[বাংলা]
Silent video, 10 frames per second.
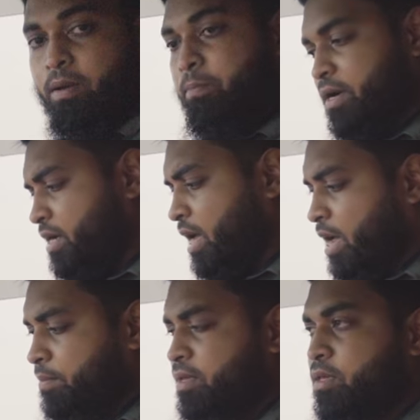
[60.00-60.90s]
বাট
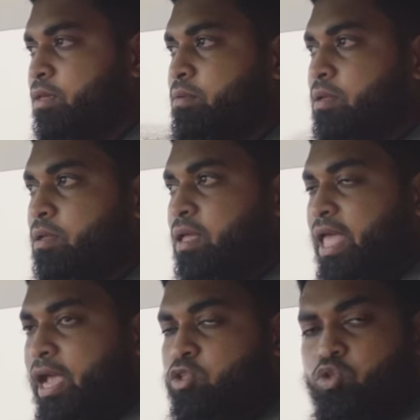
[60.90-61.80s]
আমি
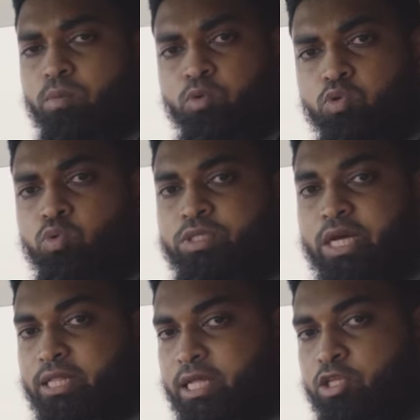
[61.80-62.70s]
একদম নতুন
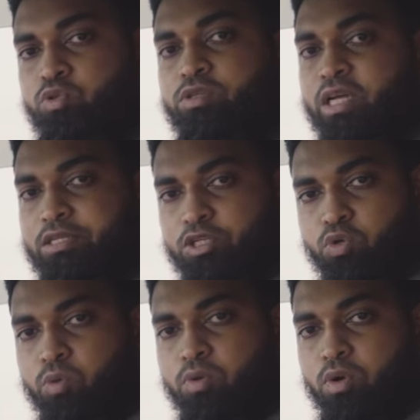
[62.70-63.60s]
যারা তাদের জন্য সাজেস্ট
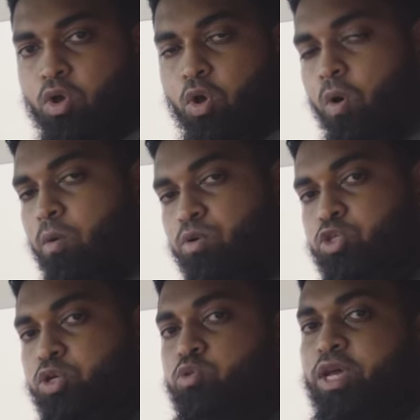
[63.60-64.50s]
করব
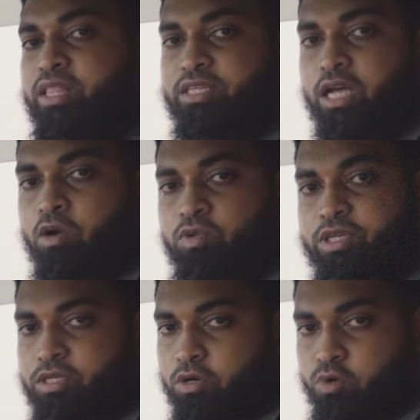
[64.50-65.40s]
অবশ্যই দুই হাতে চালানোর
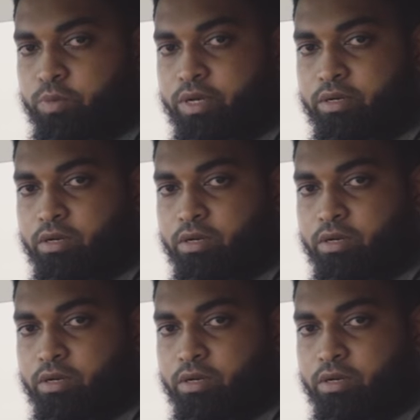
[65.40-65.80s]
চেষ্টা করবে